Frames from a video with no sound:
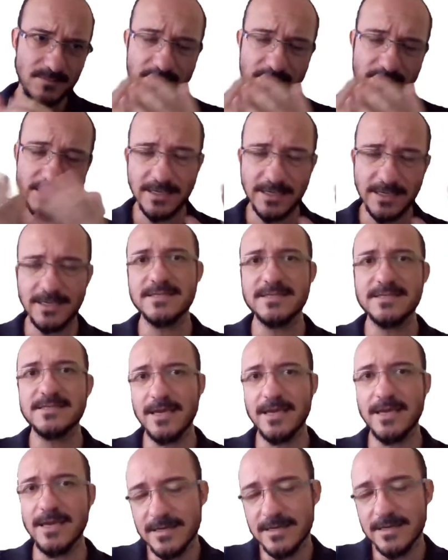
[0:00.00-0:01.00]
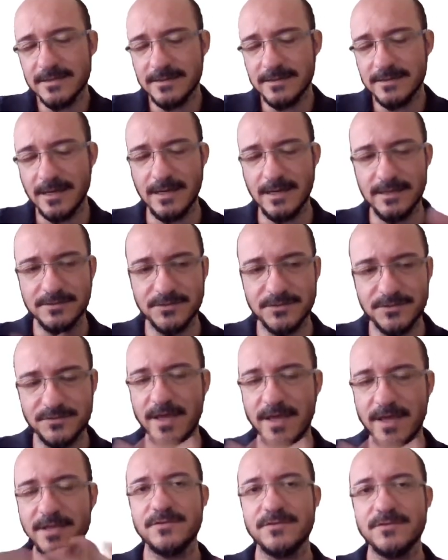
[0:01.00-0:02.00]
e quiser, tá?
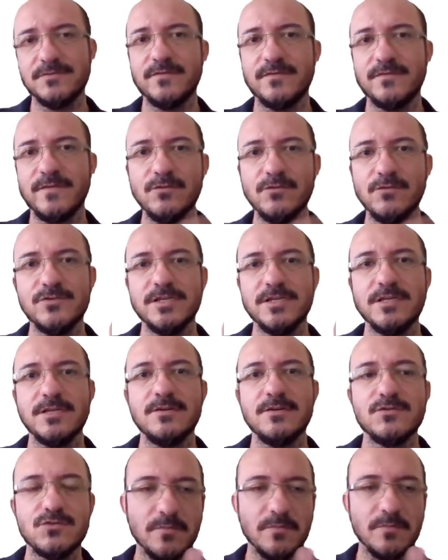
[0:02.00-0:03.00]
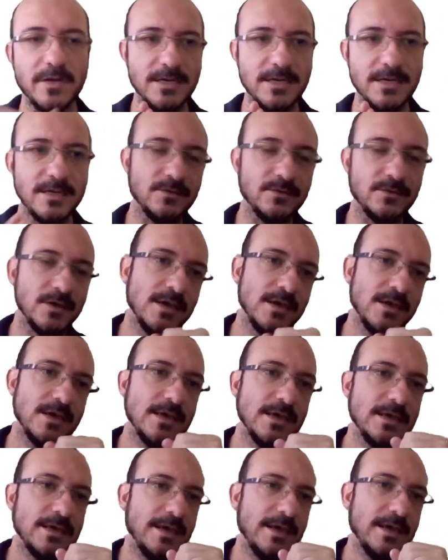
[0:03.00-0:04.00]
Tiver, tiver um dinheirinho sobrando,
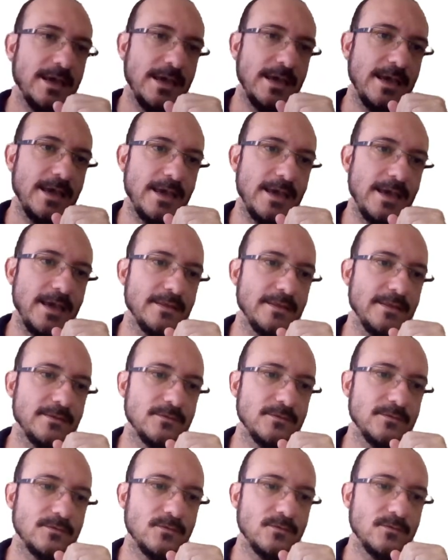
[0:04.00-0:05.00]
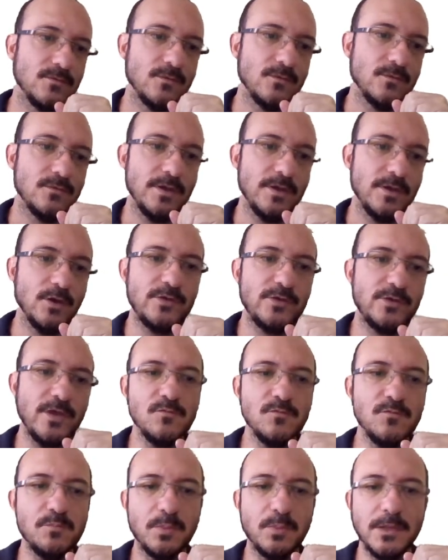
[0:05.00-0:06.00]
é, eu
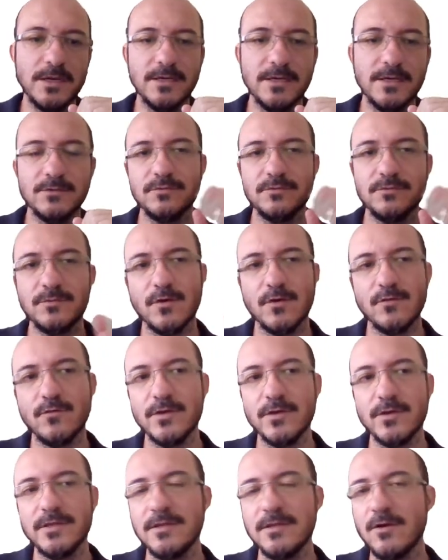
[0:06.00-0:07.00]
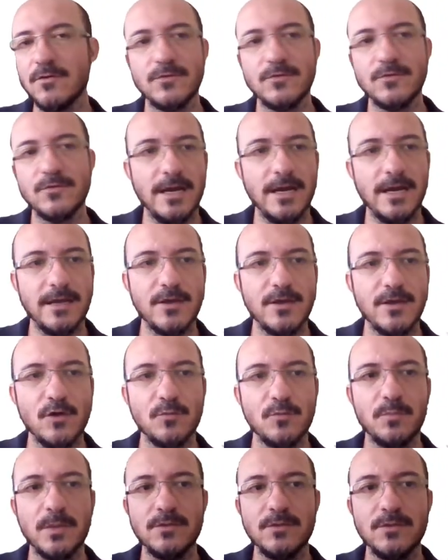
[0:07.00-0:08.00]
tenho um plano que eu vou inaugurar que é o
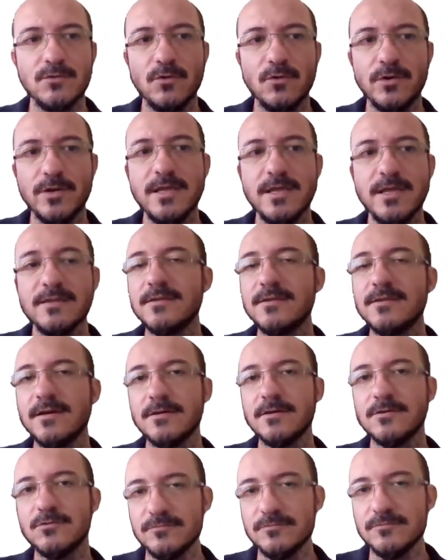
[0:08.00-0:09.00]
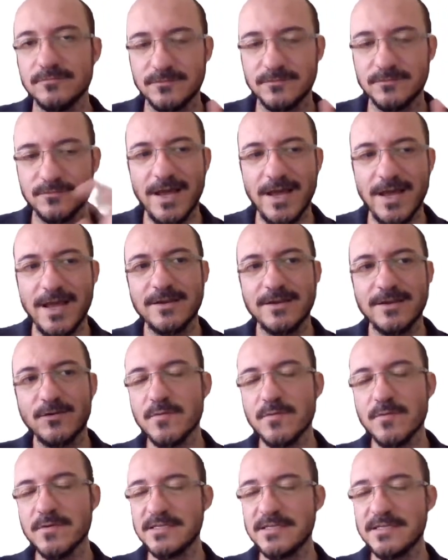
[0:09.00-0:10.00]
plano orientando. Wagner,
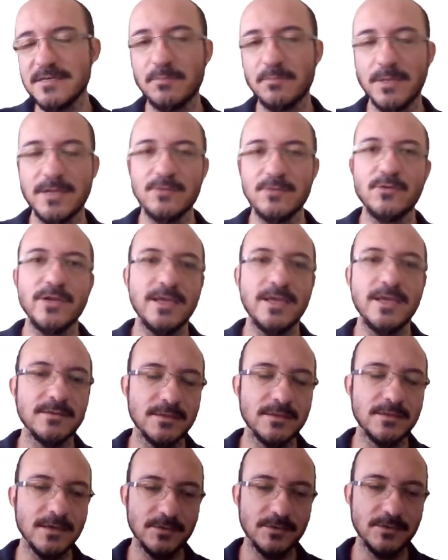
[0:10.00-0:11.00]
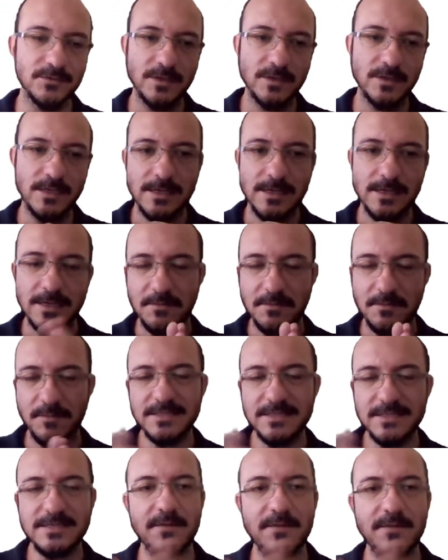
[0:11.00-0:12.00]
como assim plano orientando?
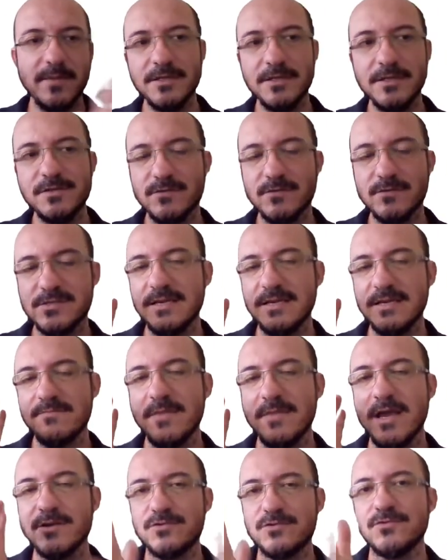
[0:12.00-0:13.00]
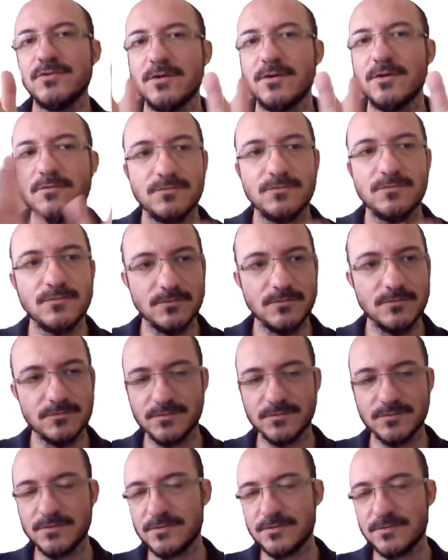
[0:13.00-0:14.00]
Basicamente você me ajuda com
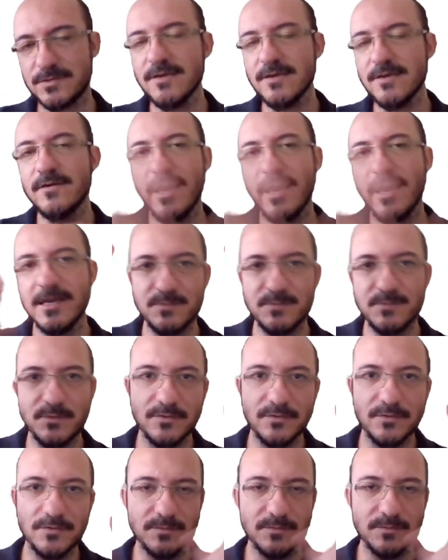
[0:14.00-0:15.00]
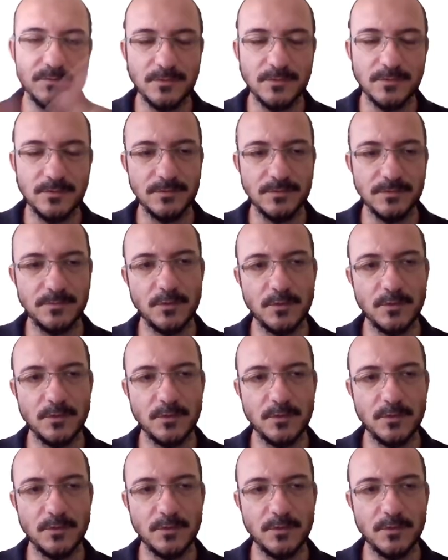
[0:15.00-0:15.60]
5 reais por, por, por,